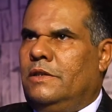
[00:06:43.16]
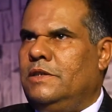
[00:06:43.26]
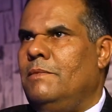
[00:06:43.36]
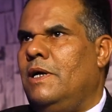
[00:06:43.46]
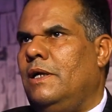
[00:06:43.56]

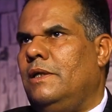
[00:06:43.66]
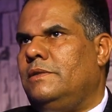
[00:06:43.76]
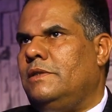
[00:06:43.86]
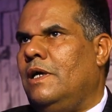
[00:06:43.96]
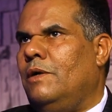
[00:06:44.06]
عندما
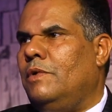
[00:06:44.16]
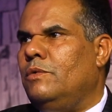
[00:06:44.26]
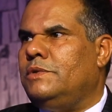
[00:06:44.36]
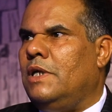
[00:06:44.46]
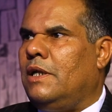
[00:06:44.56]
تتحول
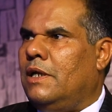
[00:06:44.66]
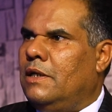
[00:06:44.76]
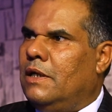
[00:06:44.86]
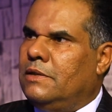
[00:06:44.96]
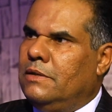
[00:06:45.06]
الوزاره
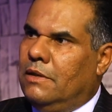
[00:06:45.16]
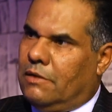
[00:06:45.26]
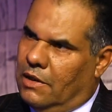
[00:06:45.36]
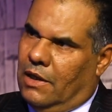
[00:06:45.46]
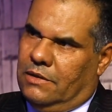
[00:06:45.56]
الى
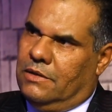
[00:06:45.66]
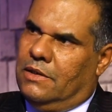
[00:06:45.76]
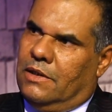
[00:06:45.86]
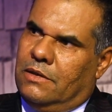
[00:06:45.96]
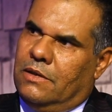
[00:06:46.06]
دكان
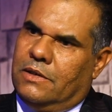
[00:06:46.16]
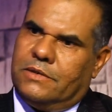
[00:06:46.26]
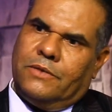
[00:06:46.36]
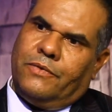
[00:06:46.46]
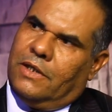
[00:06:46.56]
يعني
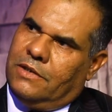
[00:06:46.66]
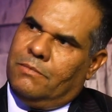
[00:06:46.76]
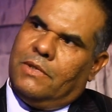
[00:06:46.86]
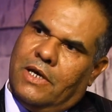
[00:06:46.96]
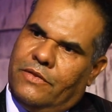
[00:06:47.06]
للاستفاده
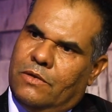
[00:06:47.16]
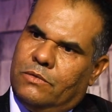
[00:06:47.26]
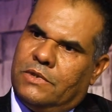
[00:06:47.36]
من هذه